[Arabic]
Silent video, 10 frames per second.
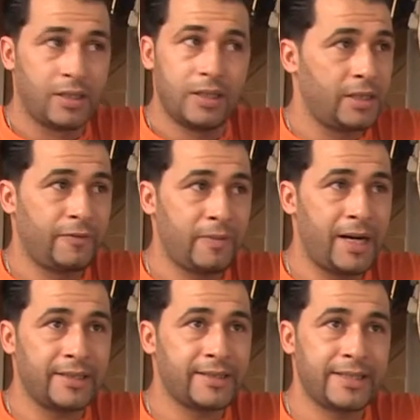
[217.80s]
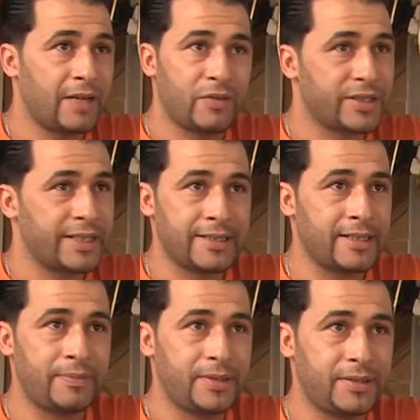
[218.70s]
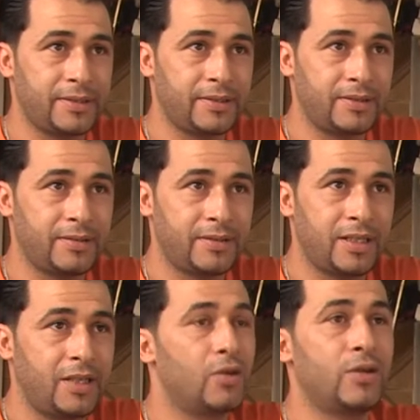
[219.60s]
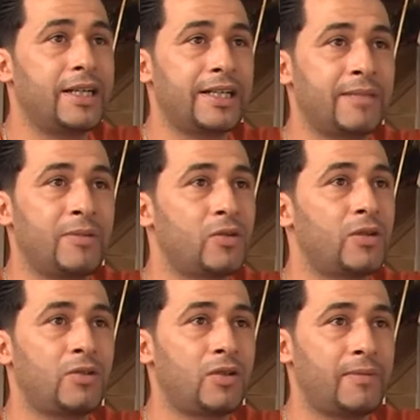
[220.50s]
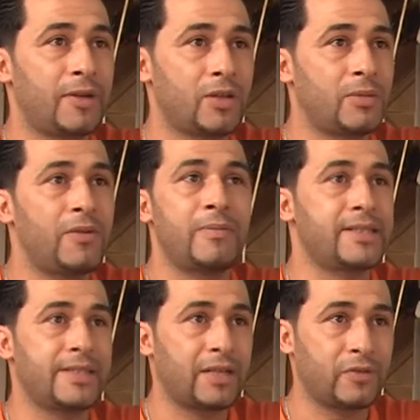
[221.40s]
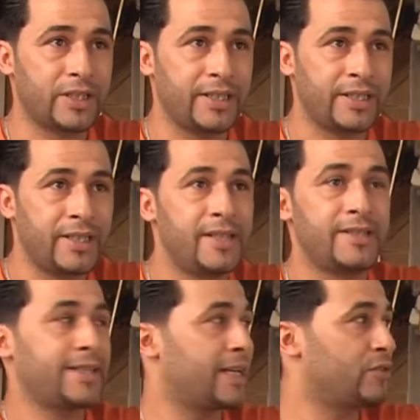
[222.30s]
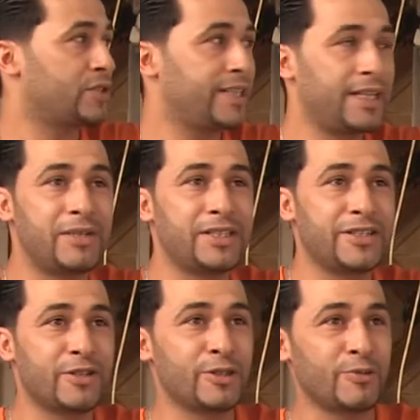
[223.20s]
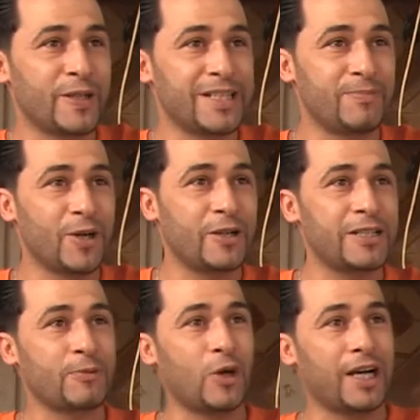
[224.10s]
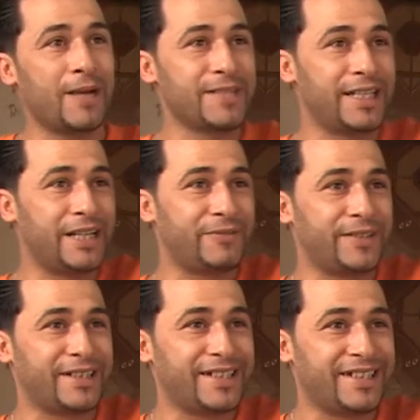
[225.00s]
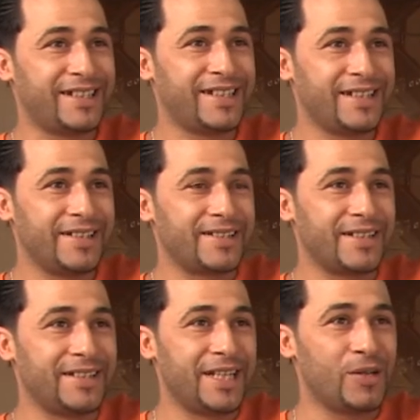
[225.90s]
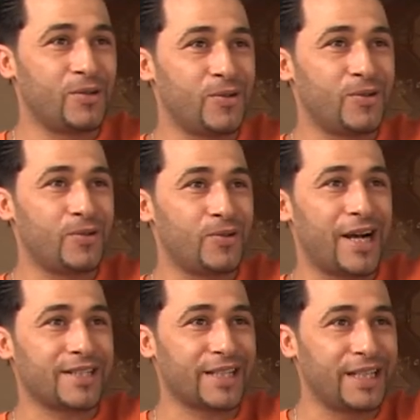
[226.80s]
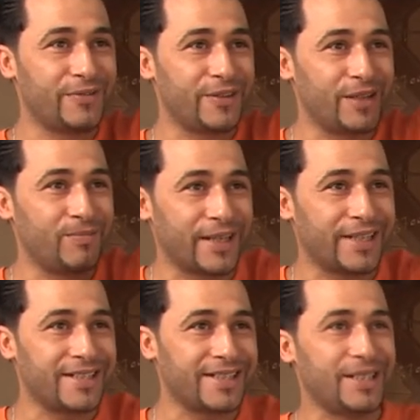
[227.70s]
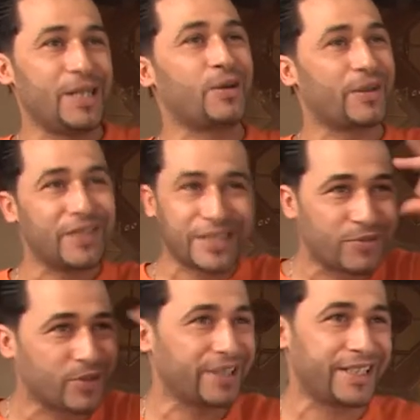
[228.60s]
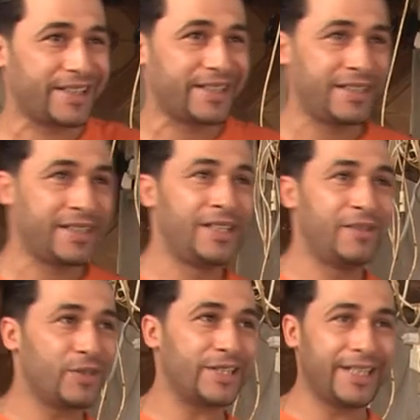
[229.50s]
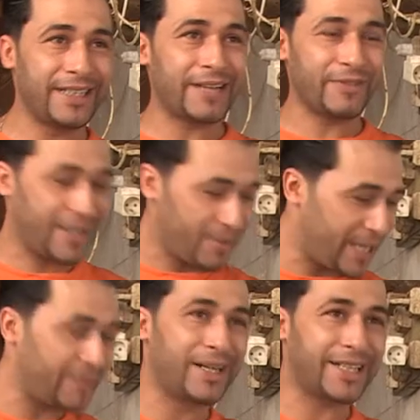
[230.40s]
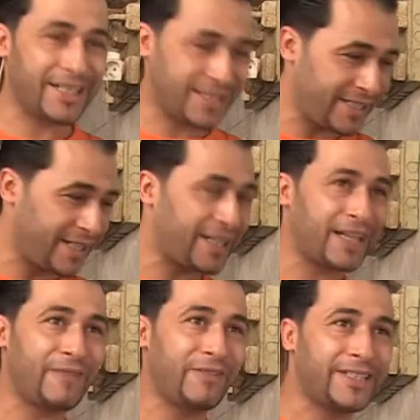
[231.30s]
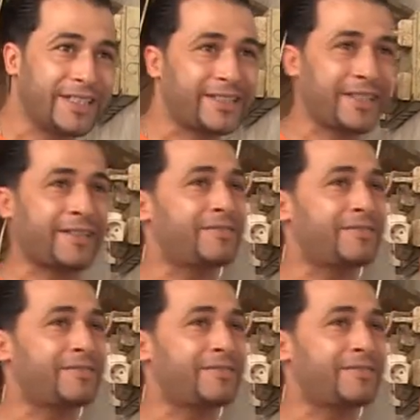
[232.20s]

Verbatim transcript: آه، فما حتى زيارة فشتيه صاحبي كلها كذبه وكلها لغه مضروبه فما زيارات فشتيه زيارات فشتيه ما تجيش يسبق يسبقها 5000 يستناو و10000 البر يستناو كيفاش جات فشتيه ذي فشتيه نعرف ان واحد بركه يجي على غفله تك تك